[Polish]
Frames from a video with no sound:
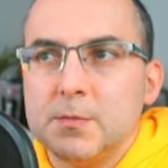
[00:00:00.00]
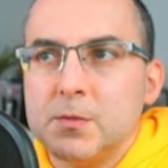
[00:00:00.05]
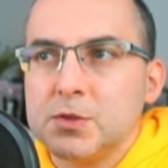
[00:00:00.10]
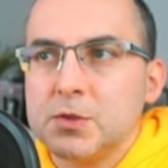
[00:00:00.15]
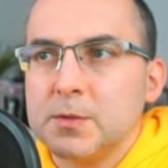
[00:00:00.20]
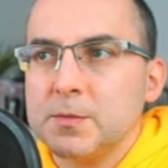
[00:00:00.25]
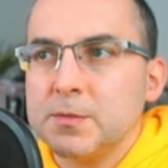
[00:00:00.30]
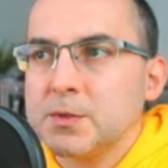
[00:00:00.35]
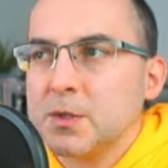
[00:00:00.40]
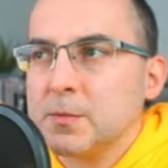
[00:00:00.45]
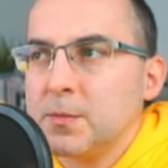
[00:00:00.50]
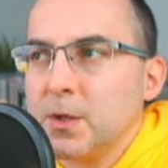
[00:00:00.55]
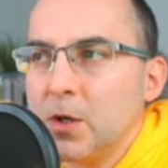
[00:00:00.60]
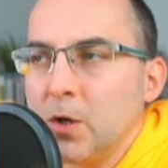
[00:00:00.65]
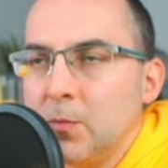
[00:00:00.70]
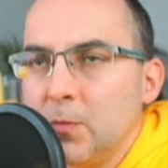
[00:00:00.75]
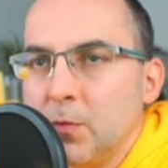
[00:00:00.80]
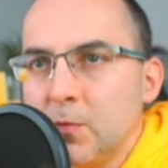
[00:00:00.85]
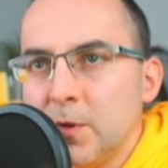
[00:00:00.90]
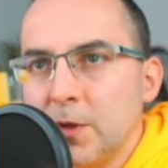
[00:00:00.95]
i możemy
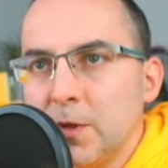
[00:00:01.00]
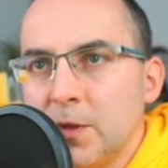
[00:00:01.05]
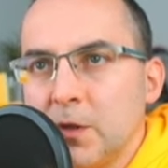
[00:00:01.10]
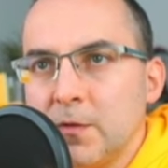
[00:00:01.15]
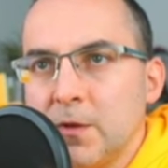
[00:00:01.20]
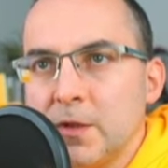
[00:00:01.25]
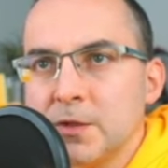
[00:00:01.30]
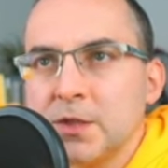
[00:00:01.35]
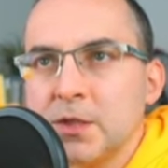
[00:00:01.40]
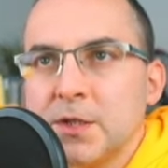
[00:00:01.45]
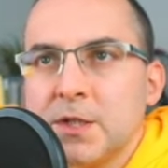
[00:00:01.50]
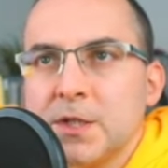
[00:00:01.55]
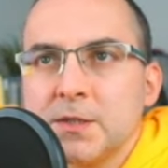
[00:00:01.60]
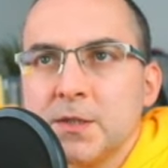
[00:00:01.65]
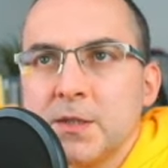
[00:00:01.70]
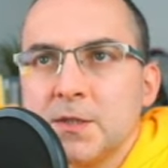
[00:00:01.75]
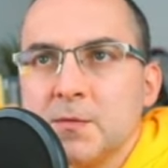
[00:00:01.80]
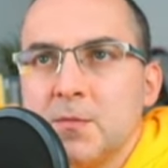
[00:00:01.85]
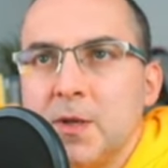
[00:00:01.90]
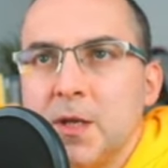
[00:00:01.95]
sobie opublikować
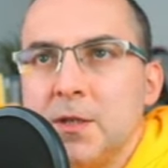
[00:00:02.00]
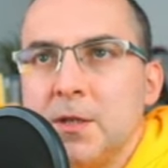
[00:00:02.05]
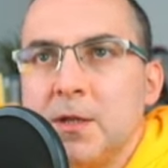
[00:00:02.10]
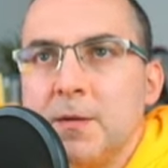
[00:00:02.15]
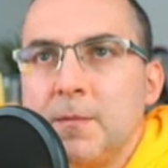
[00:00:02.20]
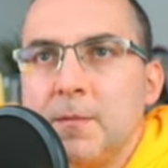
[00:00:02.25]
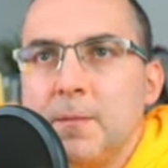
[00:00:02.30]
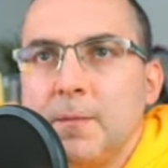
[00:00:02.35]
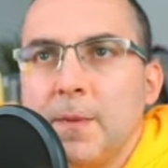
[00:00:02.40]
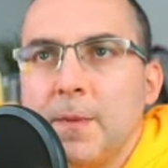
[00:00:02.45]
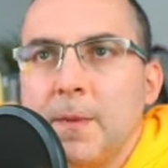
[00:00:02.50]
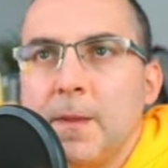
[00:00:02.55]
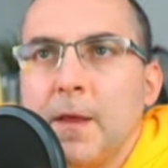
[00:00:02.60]
teraz te zmiany.